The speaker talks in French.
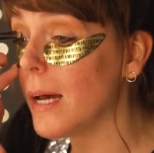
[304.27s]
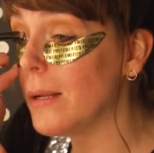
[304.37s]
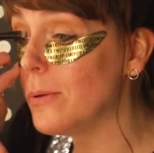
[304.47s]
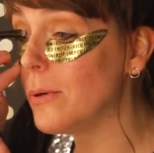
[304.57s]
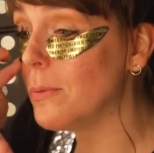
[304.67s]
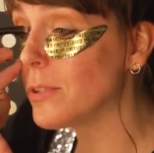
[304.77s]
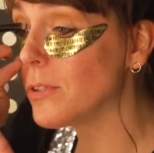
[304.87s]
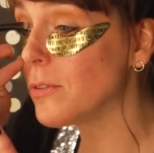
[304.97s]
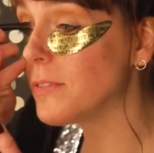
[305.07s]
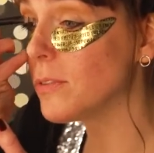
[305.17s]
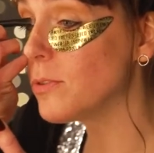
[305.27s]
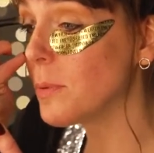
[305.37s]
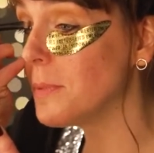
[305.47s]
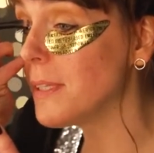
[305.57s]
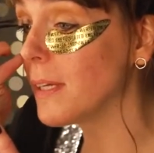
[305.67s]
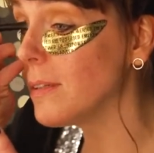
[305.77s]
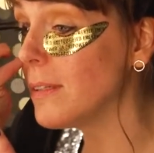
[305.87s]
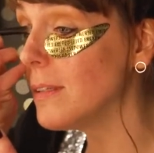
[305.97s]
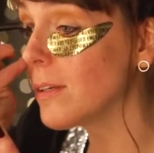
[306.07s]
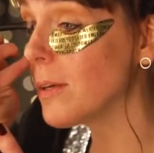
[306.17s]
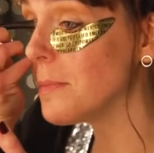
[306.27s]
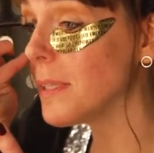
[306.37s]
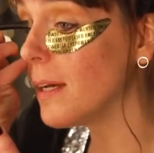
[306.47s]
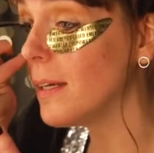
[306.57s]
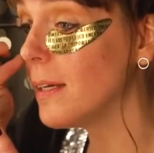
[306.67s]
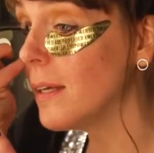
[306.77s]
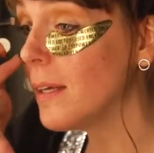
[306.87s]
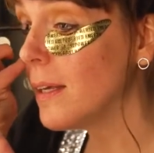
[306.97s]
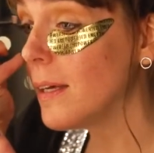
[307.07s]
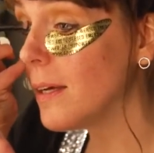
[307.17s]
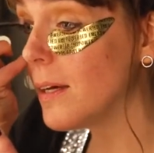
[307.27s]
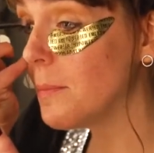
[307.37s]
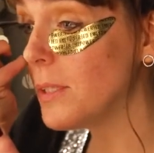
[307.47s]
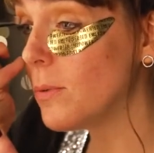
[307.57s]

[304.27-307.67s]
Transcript: Halo. Moi, je trouve ça toujours bizarre de le dire comme ça. Euh, mais